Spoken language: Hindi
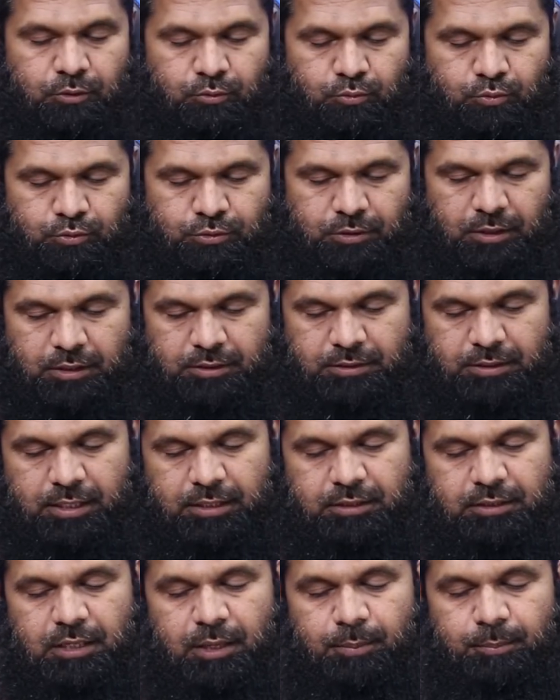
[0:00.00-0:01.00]
दूसरा इस
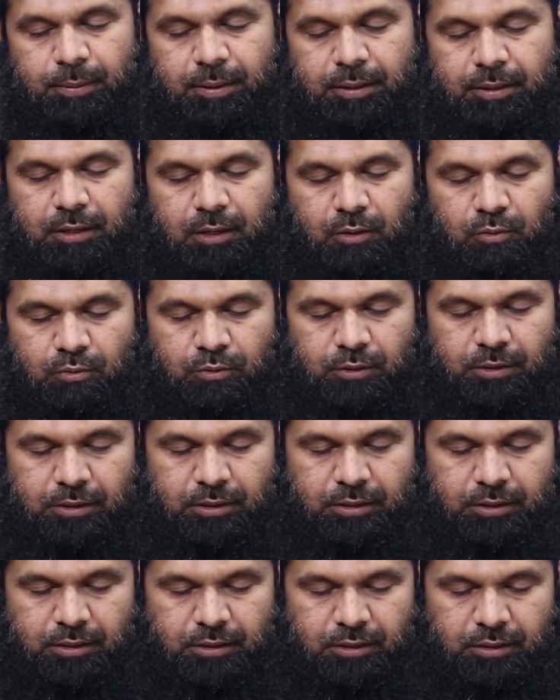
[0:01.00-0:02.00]
आयत का बैकग्राउंड
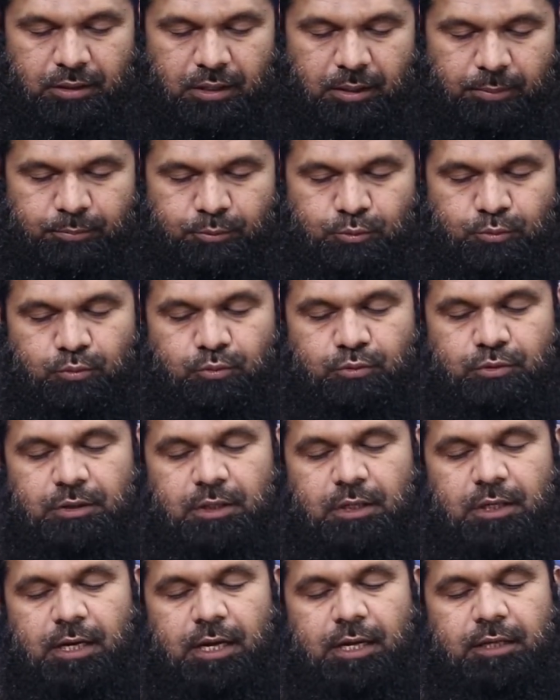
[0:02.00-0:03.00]
देखें आप शुरू से
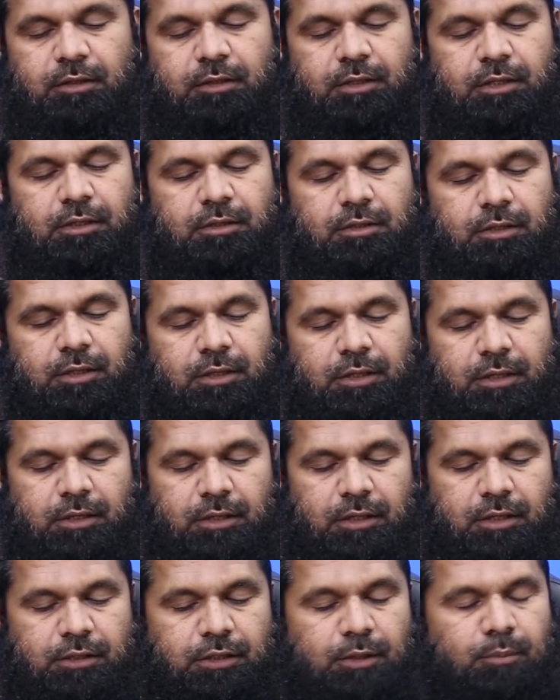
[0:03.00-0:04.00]
अगर आयत देखते हैं
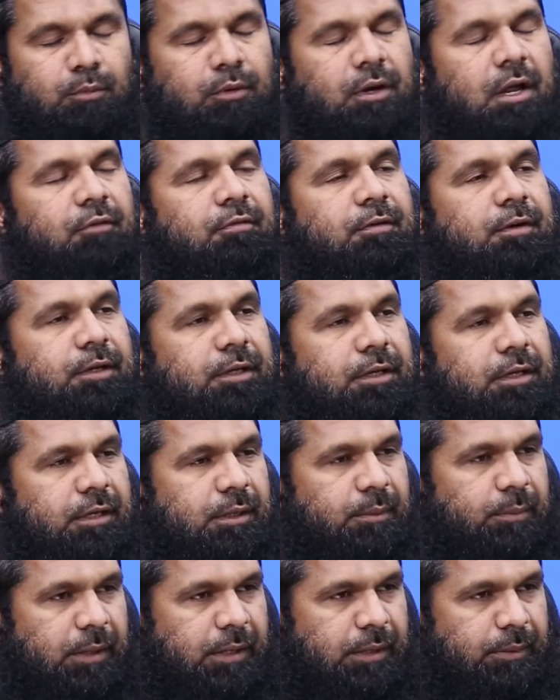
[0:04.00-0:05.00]
कि ये मुनाफ़िन
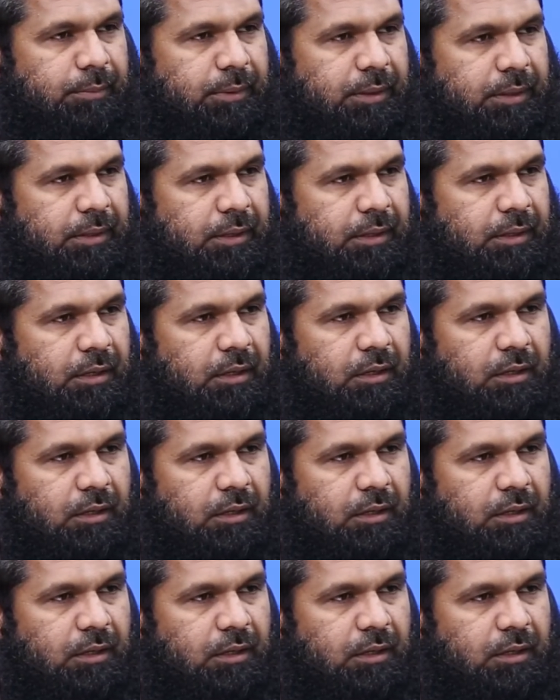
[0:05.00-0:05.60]
के बारे में है